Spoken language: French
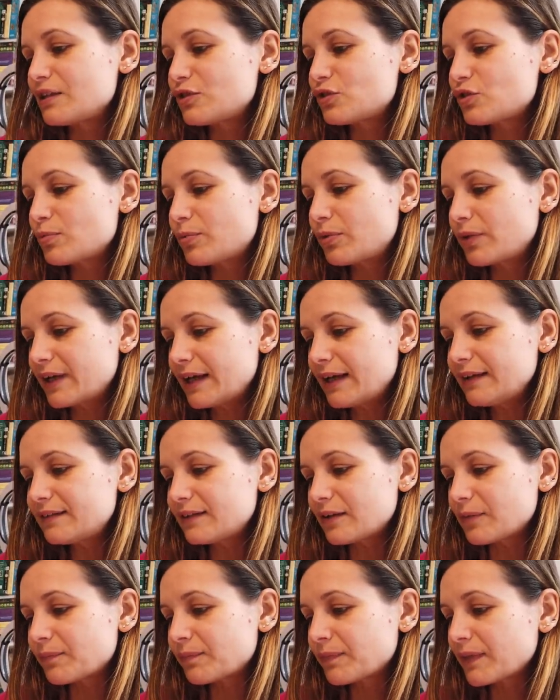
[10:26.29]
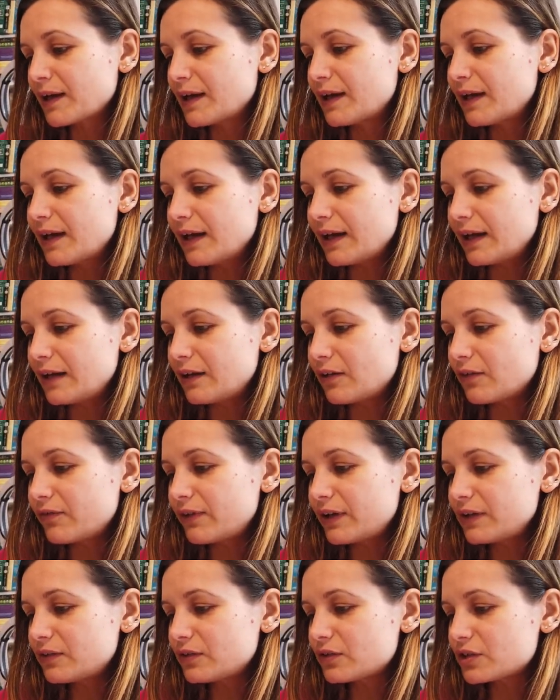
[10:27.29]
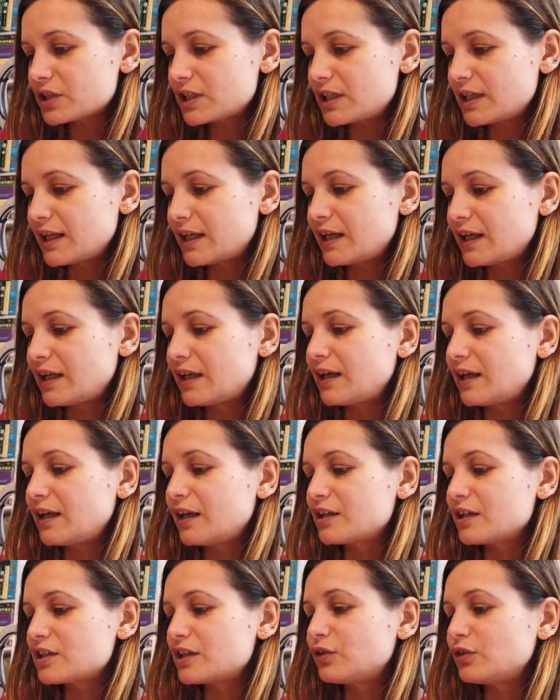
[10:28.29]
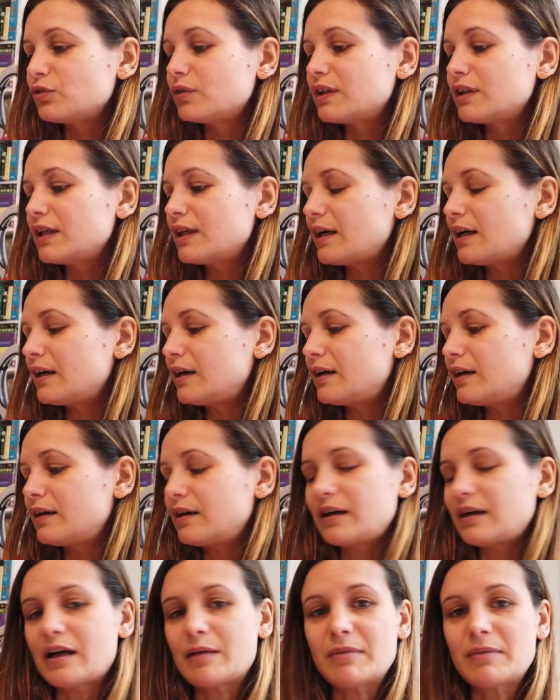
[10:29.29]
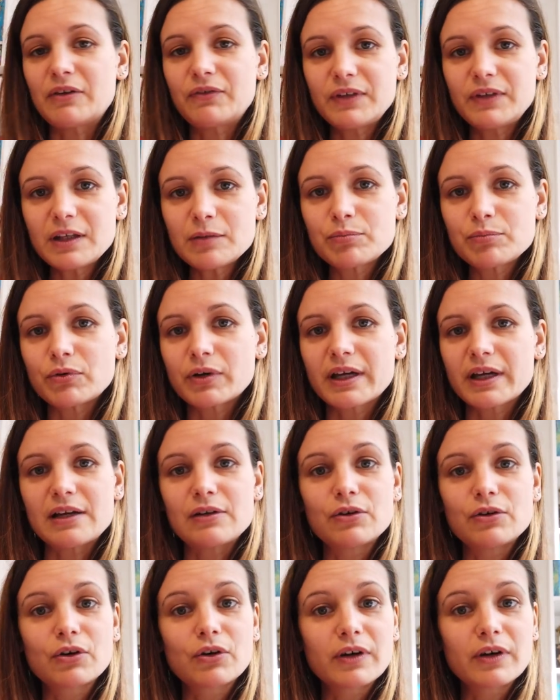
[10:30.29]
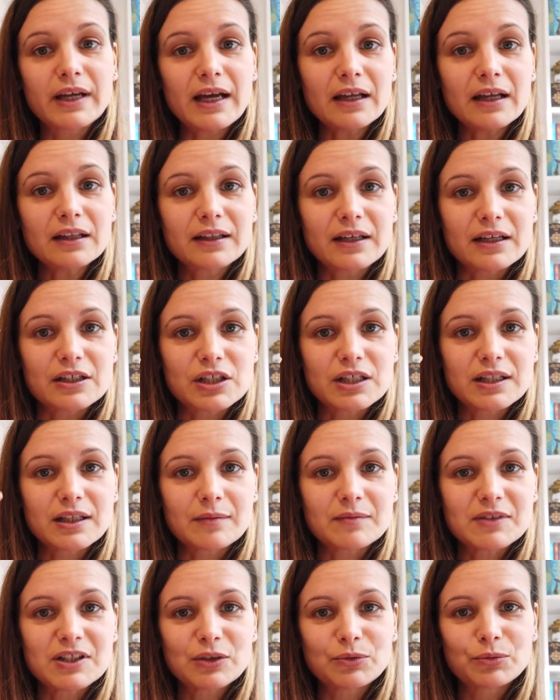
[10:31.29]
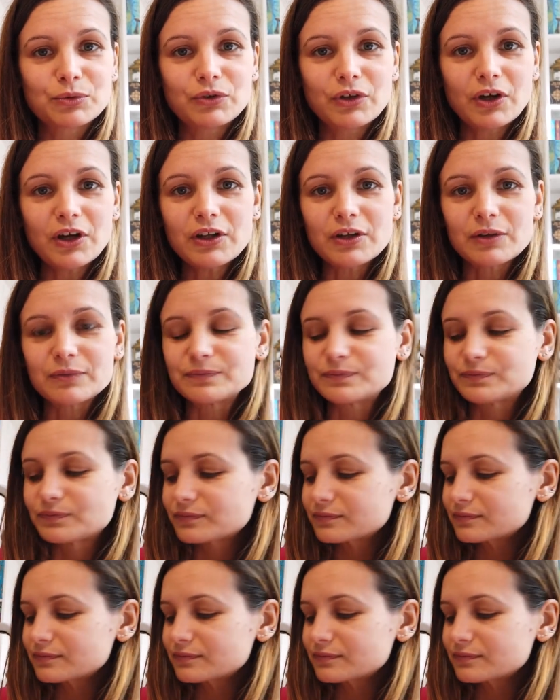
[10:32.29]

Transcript: in the pocket. Et en fait, je l'ai donné à, ma fille pour qu'elle regarde, qu'elle jette un petit coup d'œil.